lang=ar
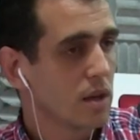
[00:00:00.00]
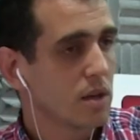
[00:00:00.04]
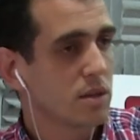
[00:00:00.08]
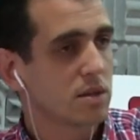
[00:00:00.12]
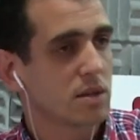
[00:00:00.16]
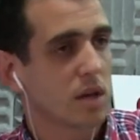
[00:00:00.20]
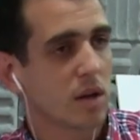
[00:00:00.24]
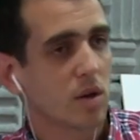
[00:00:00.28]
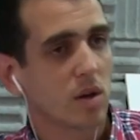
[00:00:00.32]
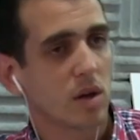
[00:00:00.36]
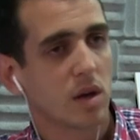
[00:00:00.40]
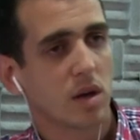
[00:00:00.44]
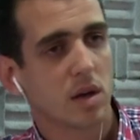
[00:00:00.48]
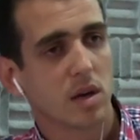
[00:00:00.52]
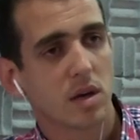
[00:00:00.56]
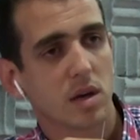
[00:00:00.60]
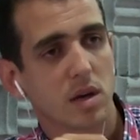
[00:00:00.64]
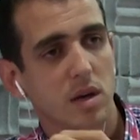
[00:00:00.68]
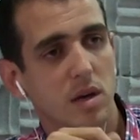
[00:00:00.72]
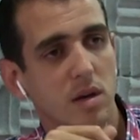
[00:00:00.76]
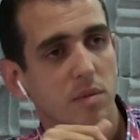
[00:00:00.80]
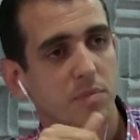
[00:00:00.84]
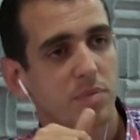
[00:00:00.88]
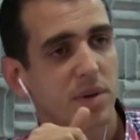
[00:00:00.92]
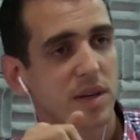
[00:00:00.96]
سناء
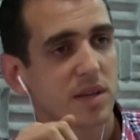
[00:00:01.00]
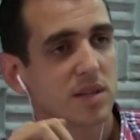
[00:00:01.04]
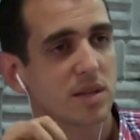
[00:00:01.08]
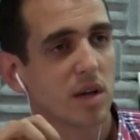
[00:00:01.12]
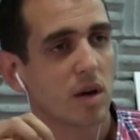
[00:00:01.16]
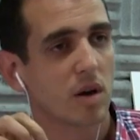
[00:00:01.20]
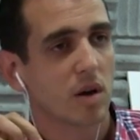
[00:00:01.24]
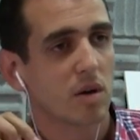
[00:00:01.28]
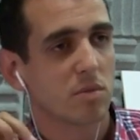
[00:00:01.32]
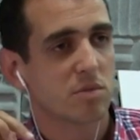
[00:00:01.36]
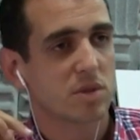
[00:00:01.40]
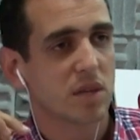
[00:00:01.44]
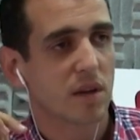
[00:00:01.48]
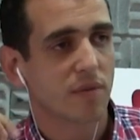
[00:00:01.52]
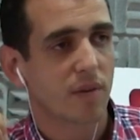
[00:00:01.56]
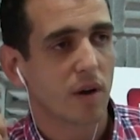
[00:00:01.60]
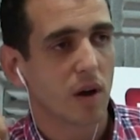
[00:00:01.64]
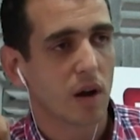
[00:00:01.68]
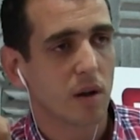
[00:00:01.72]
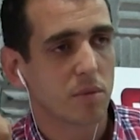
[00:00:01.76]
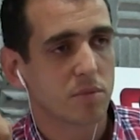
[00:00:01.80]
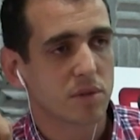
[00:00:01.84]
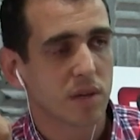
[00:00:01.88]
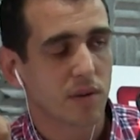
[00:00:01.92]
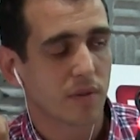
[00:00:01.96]
بياسه متفقه
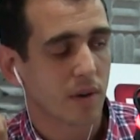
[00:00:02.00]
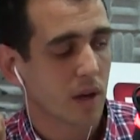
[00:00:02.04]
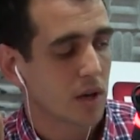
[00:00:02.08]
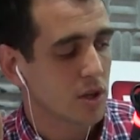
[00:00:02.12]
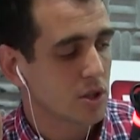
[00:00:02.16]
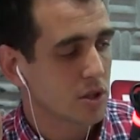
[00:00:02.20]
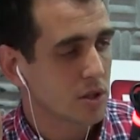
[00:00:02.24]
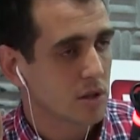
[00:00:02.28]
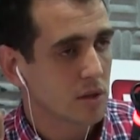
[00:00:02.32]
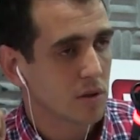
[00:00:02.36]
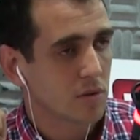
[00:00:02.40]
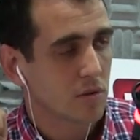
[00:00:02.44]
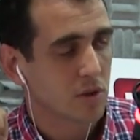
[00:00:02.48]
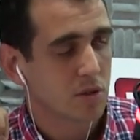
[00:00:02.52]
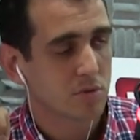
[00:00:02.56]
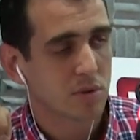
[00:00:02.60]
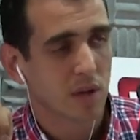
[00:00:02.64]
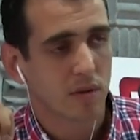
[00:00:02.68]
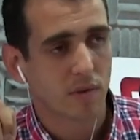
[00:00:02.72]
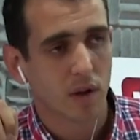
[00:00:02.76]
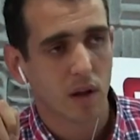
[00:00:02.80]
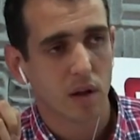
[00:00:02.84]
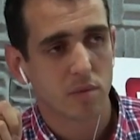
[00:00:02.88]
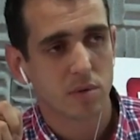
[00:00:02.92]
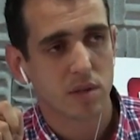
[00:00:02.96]
ولا متفقاش واش
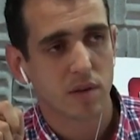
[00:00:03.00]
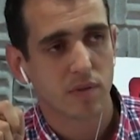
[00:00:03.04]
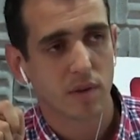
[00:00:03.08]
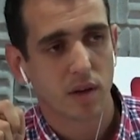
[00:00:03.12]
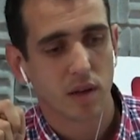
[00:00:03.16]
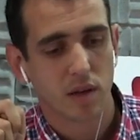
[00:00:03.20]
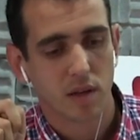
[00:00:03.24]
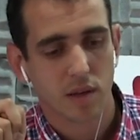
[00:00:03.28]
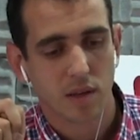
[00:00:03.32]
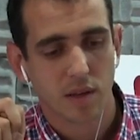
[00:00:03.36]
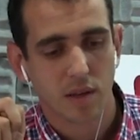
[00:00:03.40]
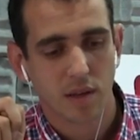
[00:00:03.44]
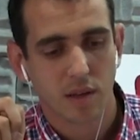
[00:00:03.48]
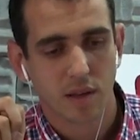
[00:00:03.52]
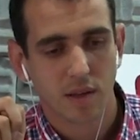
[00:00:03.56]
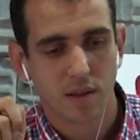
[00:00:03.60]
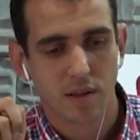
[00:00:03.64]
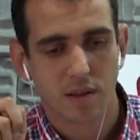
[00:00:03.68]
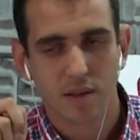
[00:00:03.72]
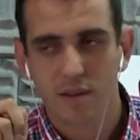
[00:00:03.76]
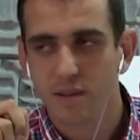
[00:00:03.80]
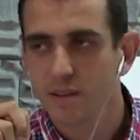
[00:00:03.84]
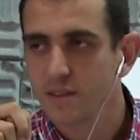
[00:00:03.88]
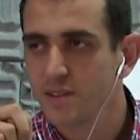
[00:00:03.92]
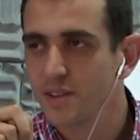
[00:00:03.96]
متفقه ولا متفقه
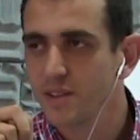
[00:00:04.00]
متفقاش